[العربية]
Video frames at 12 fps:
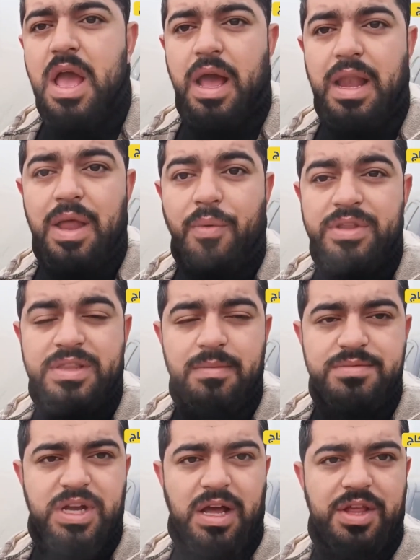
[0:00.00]
إلا وأنت
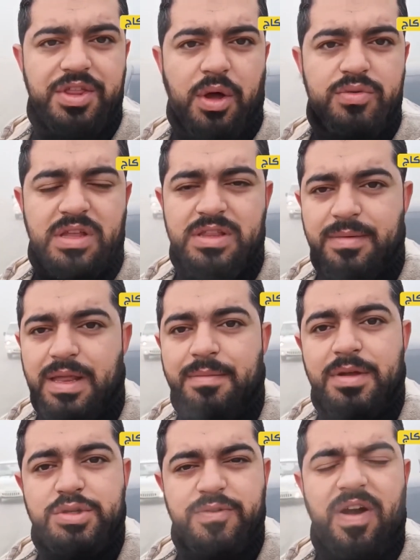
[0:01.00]
مشغل الضوء تنتبه لما
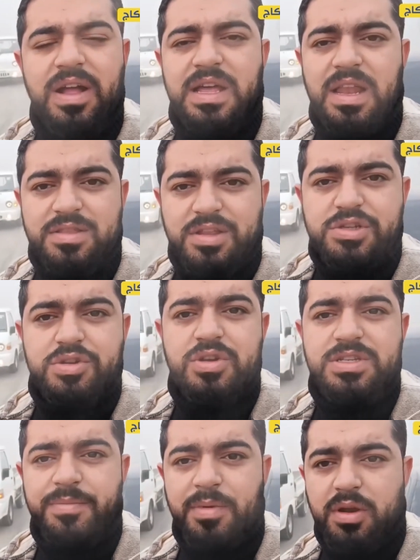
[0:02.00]
تشوف حدا لطش له
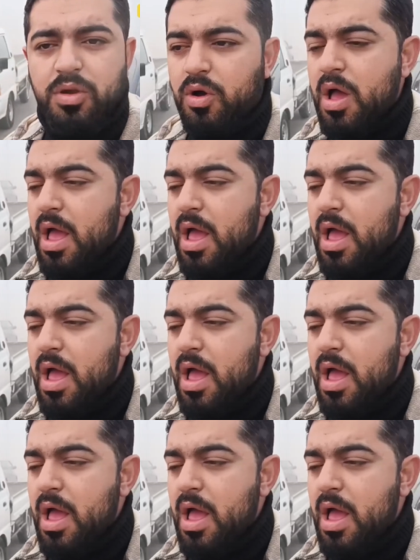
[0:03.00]
زمر له